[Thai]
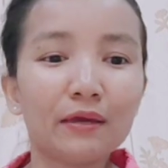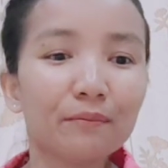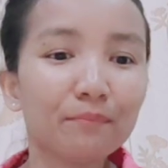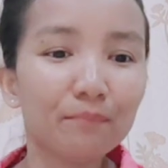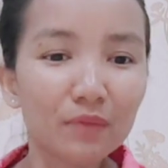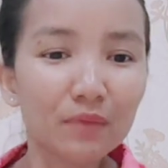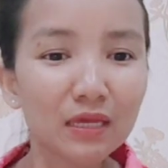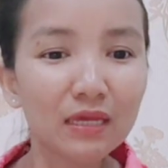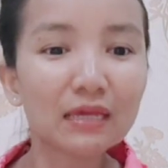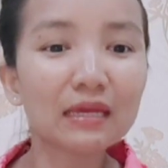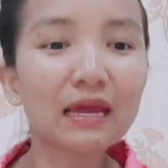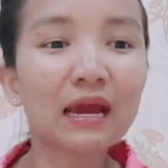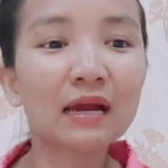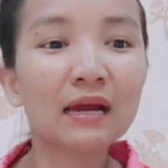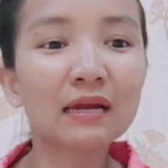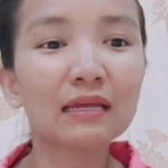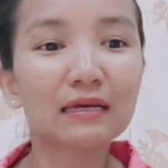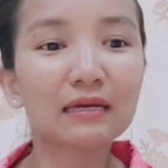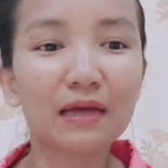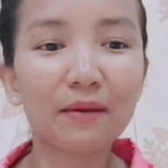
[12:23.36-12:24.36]
มีอีหยัง
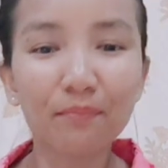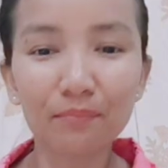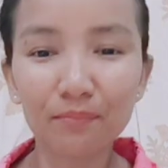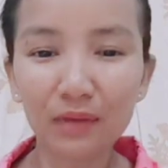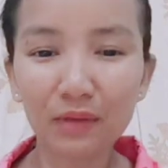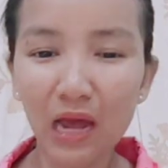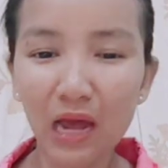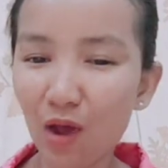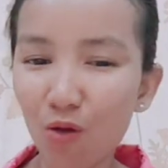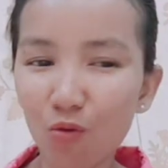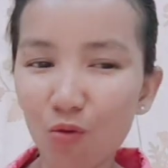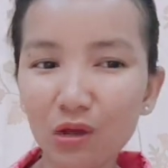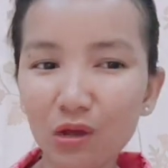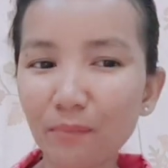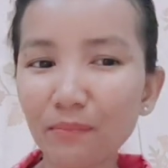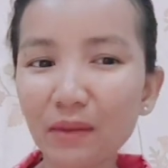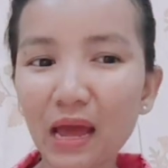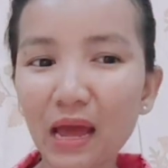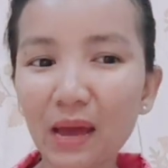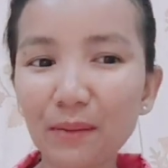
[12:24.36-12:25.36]
นี่กับเขากับ
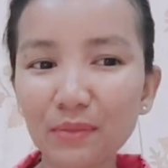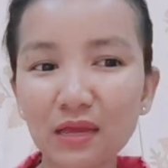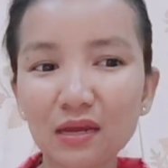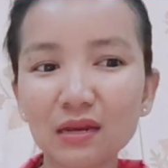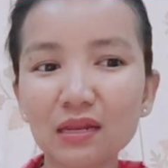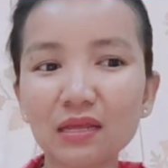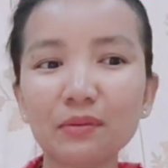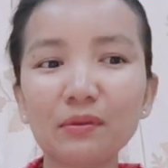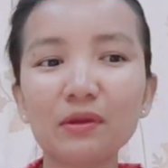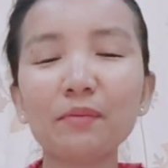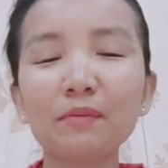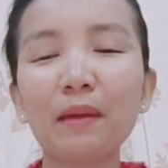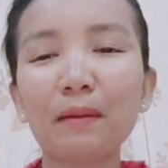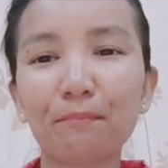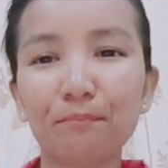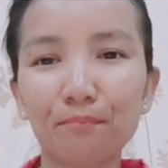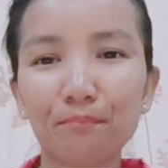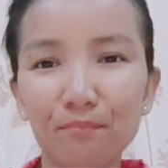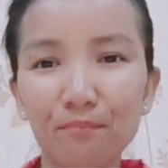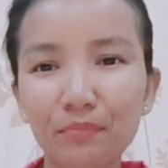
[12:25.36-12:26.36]
หนามยังนี่คือแบบ
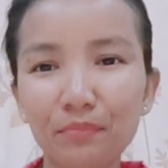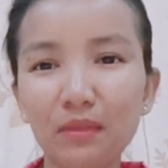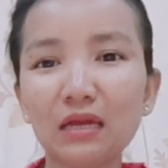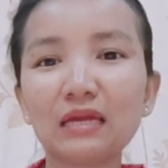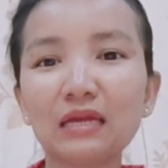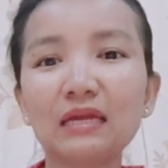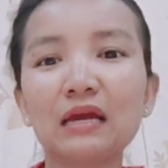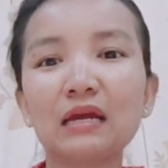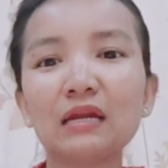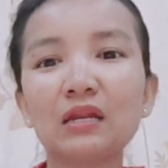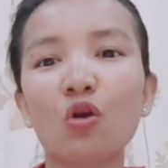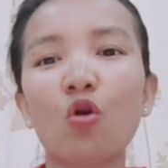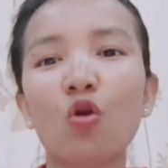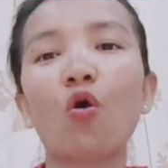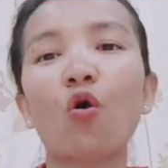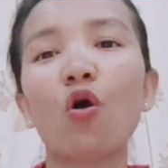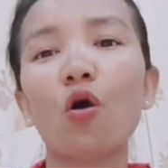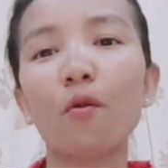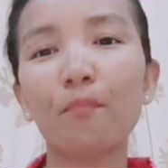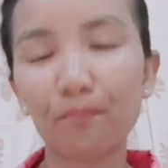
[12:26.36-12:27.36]
จากอีหยังนี่ห
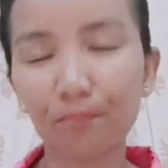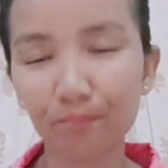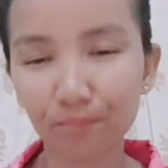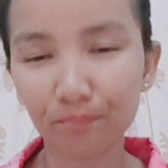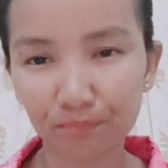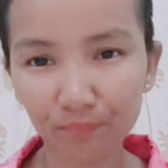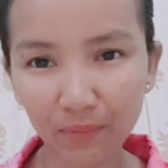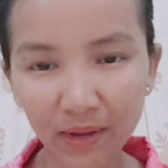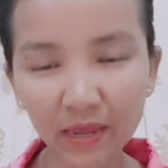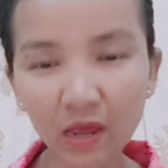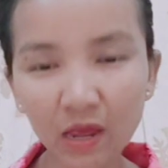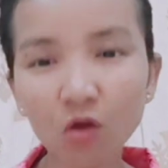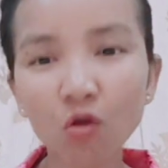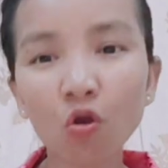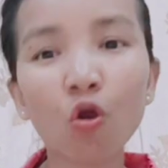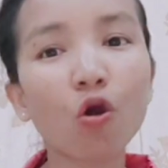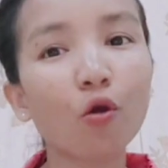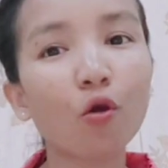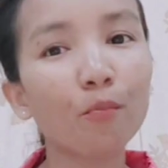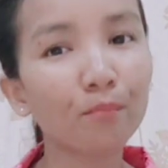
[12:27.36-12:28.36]
อบไห้เฮา
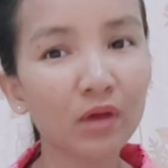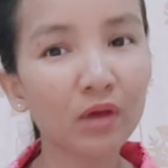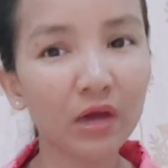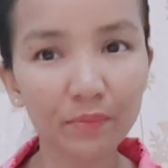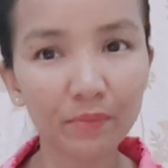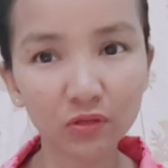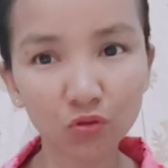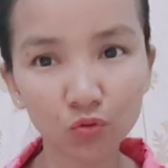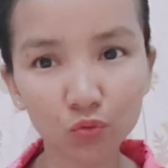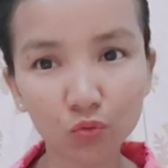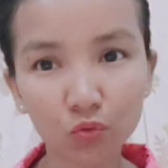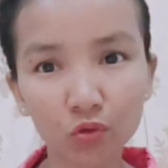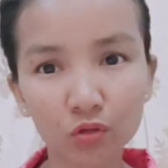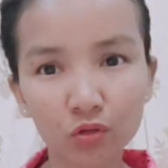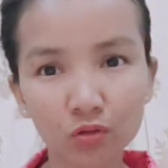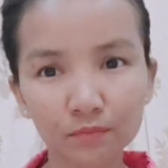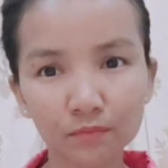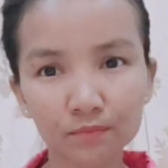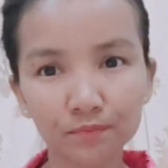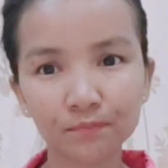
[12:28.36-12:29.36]
หอบเมื่อเบิดทุกคน
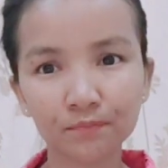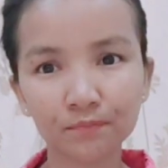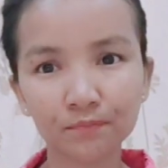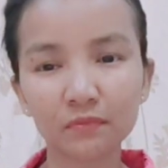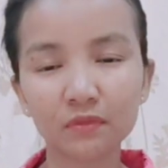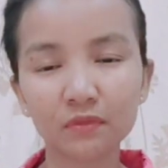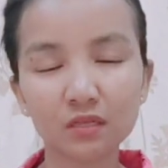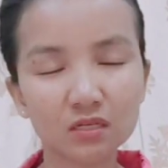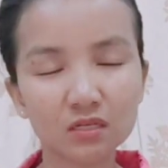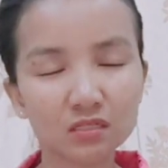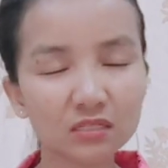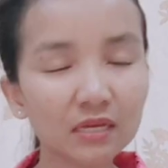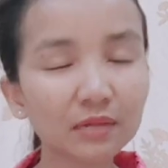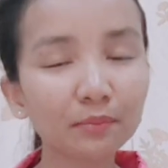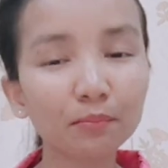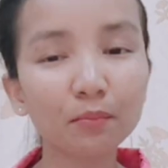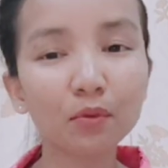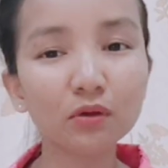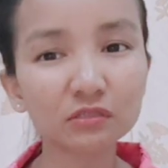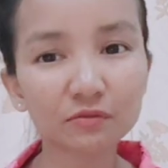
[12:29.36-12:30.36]
อย่างเช่น
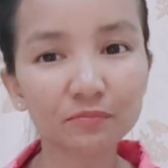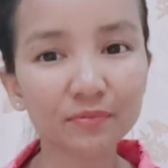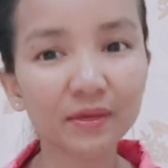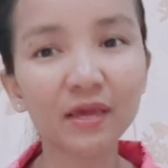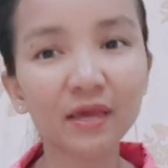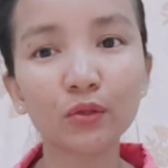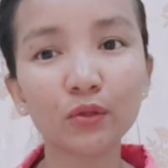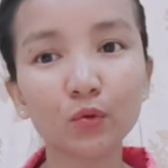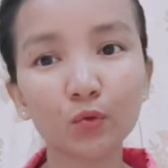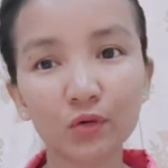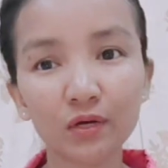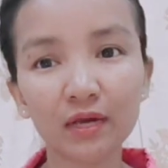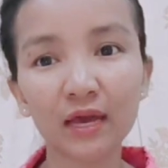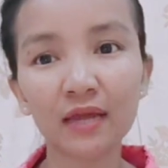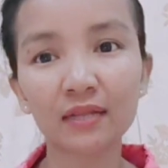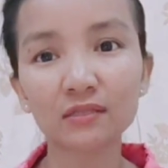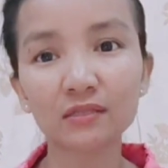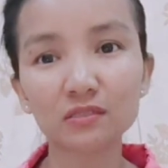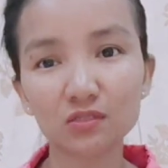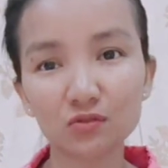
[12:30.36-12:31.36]
บอลสะแพอยู่คือกั
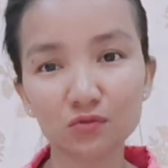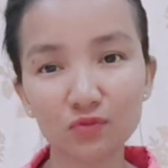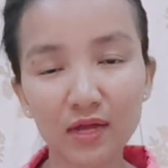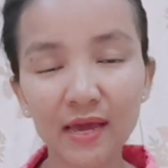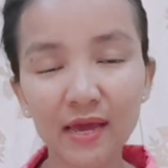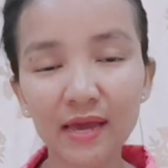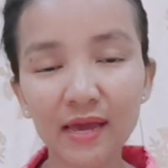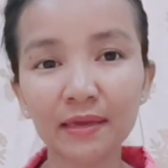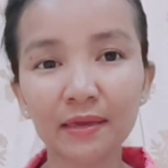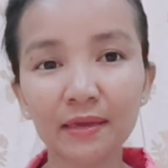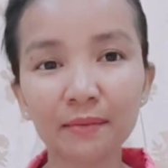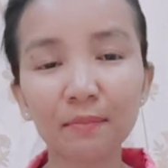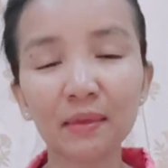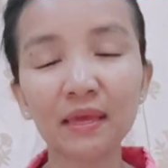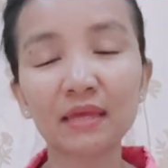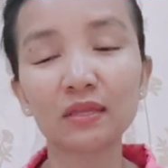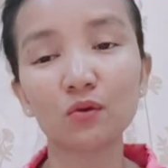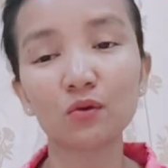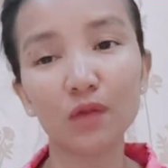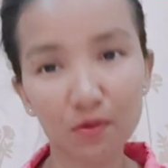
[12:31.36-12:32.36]
นเจ้านายแม่
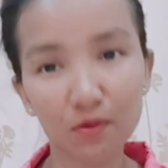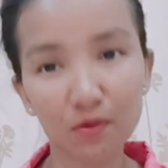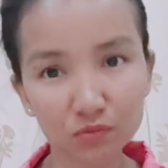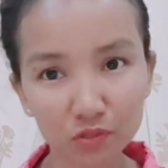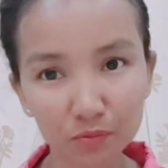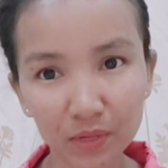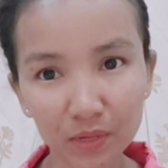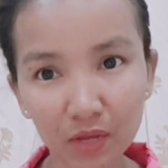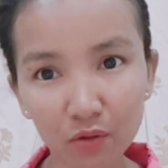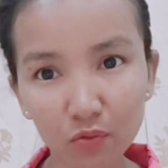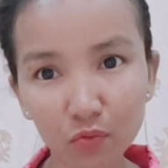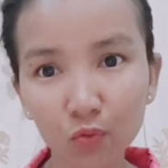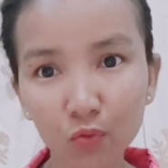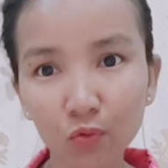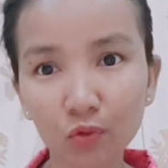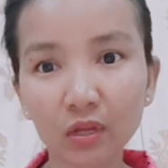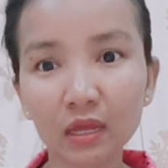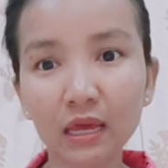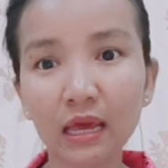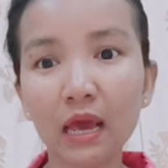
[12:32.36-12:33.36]
เจ้านายของสะแพนะทุกค
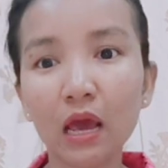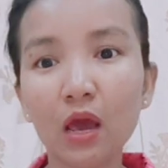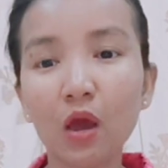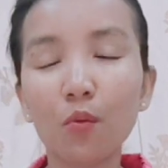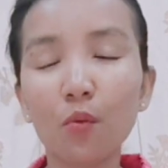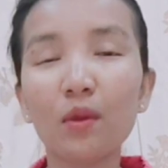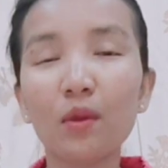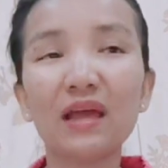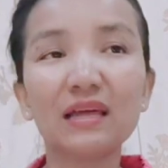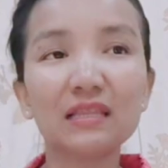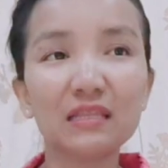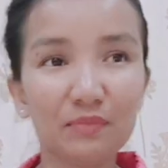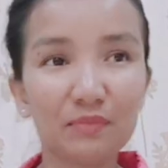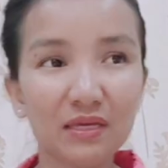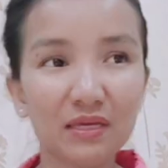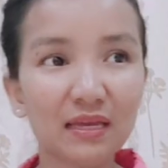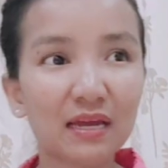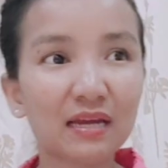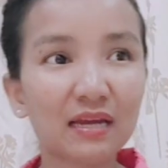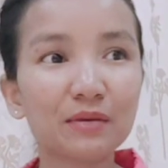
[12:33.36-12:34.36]
น เวลาสิมี
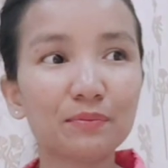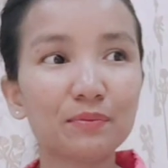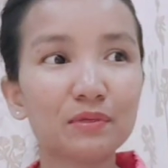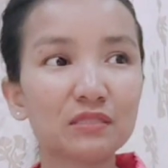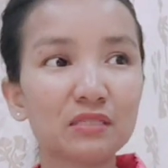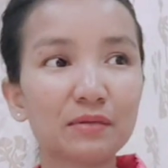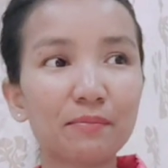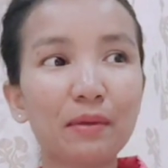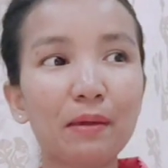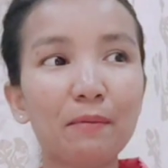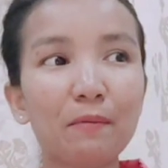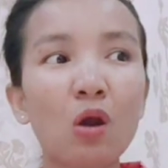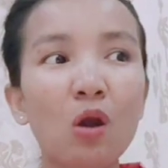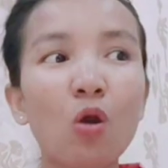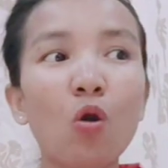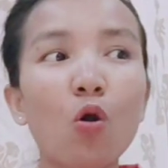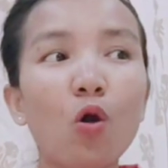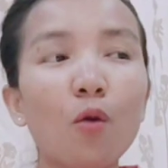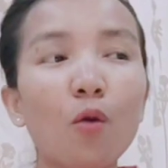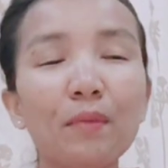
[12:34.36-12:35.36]
ยังนี่เพิ่นจะแบบว่าห
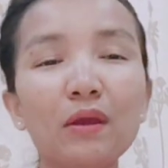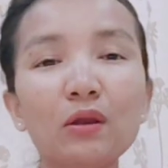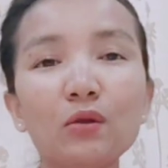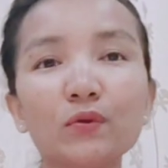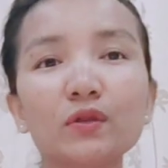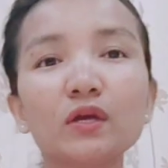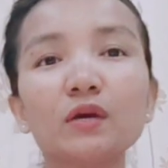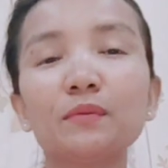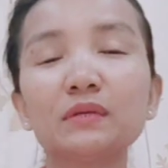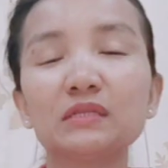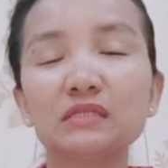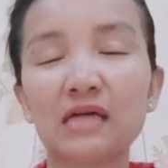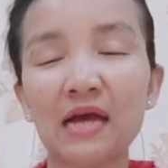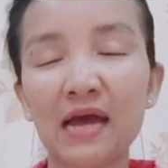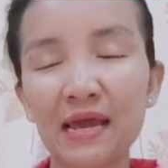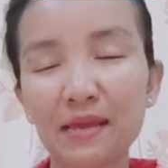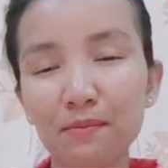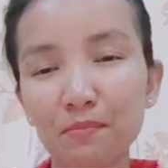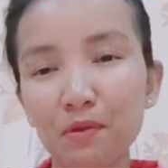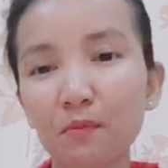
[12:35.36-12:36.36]
อบไปโรเดอร์เพิ่นจะ
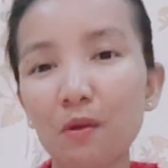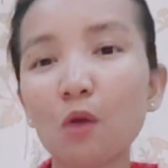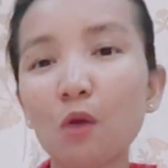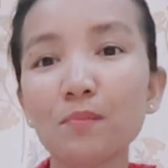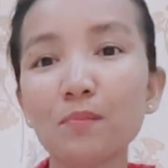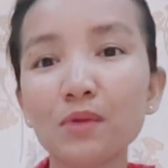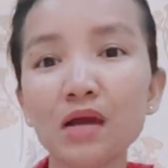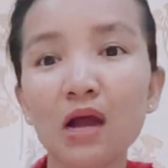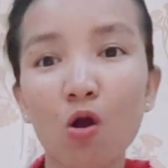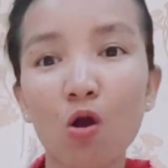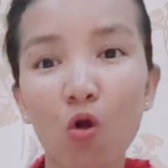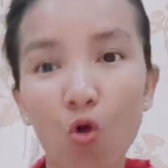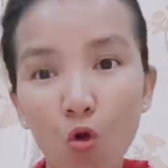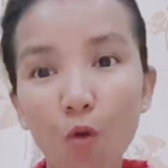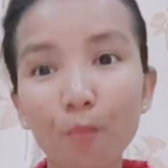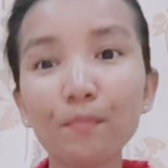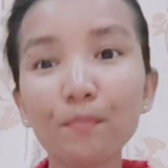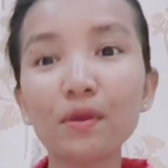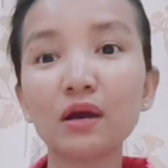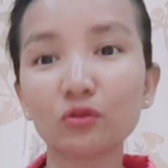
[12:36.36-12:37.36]
หายแบบเอาเมื่อหอ
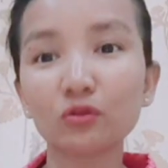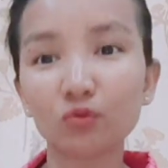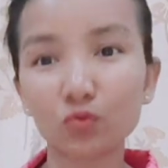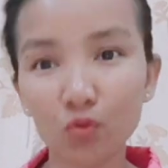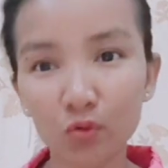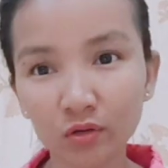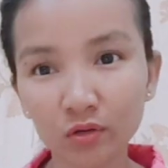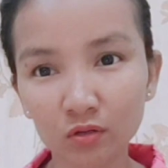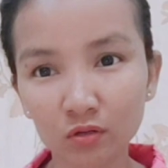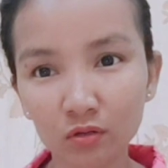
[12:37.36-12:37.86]
บเมื่อทุกคน